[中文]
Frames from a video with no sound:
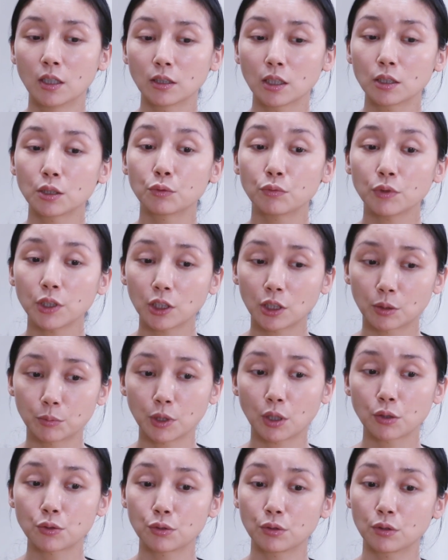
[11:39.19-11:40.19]
那你为什
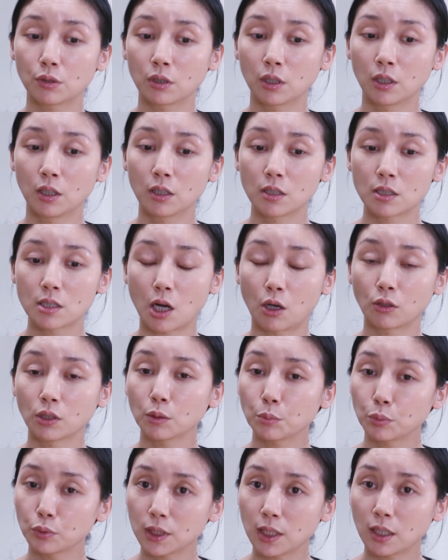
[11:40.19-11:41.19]
么要去找
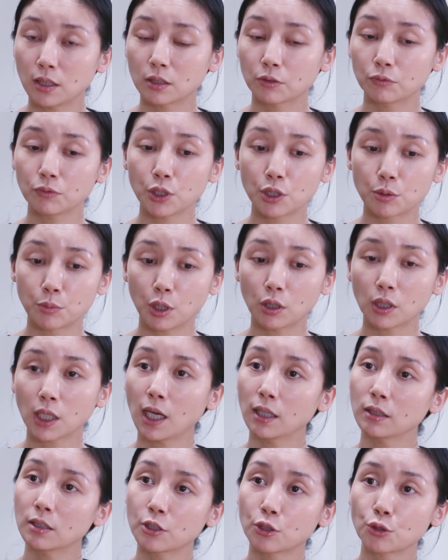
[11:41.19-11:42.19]
那部电影？为什么要
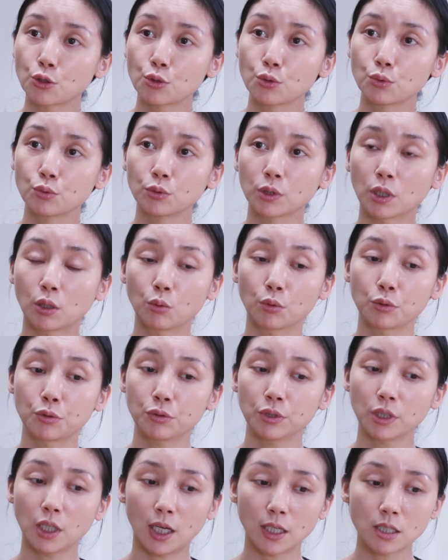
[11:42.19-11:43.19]
看那个书呢？我
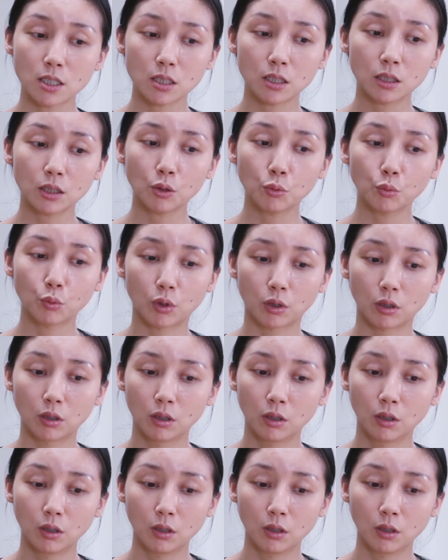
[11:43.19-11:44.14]
觉得还是一个我，